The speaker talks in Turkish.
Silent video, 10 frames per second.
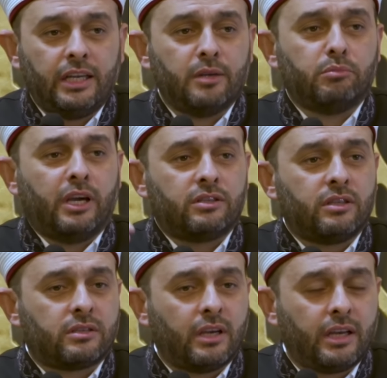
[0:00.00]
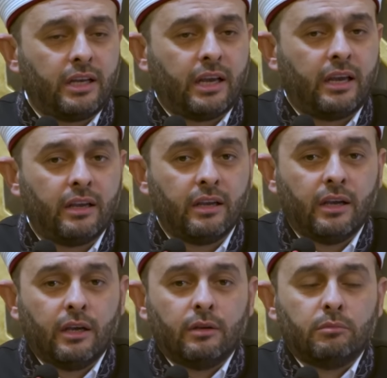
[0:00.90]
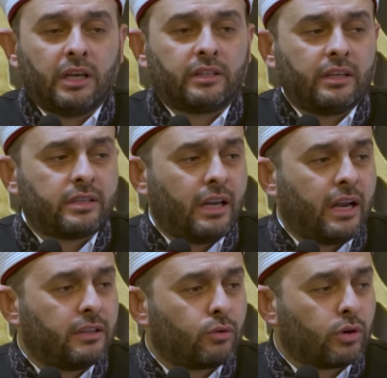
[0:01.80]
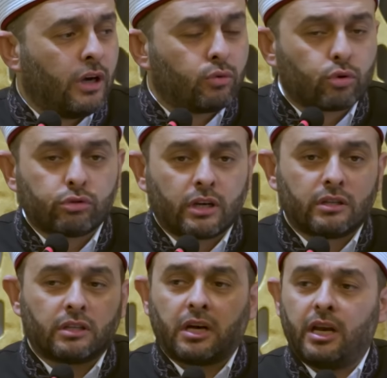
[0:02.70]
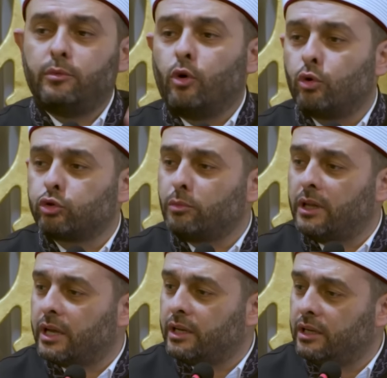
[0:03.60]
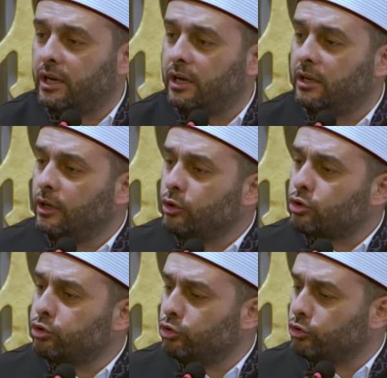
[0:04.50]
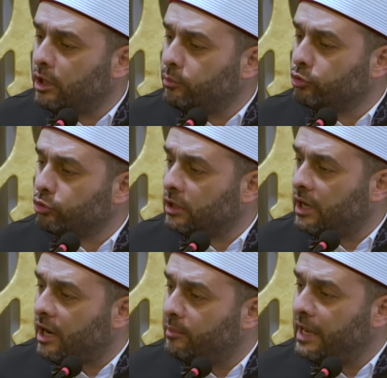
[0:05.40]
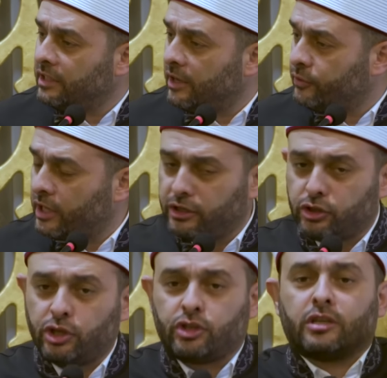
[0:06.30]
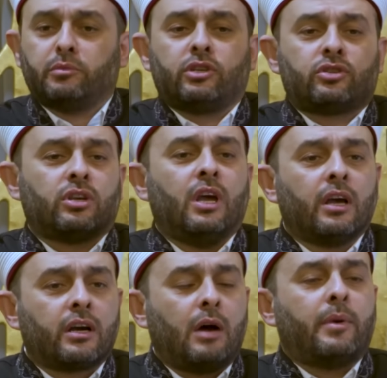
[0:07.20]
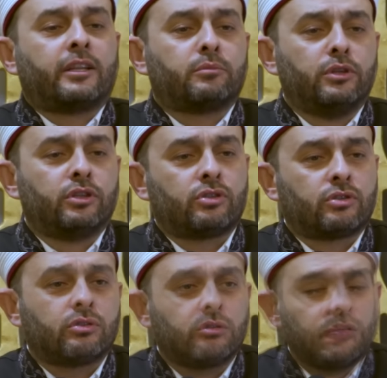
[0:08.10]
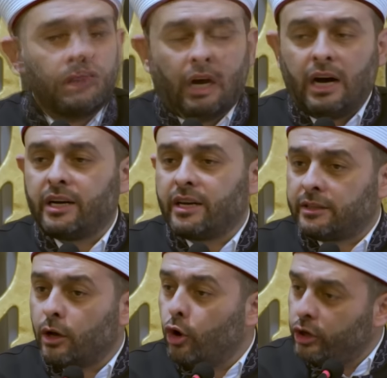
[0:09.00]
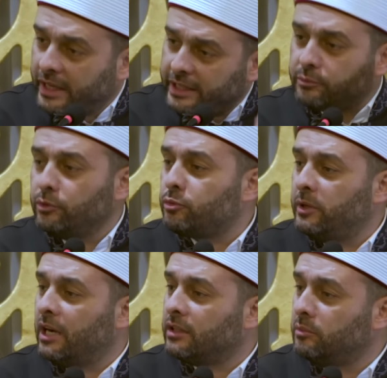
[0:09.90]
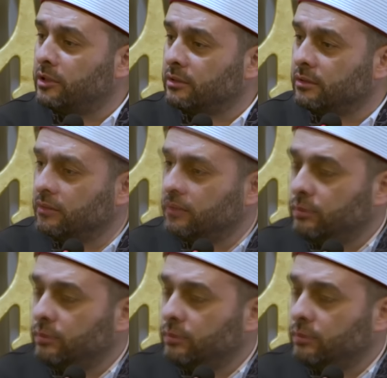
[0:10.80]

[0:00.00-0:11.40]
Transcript: ilim meclisleriyle, medreselerde Kur'an kurslarında talebi okutmalarıyla, şununla bununla amel defterini şişirmiş, kabartmış, ahirete öyle gitmiş bir adamın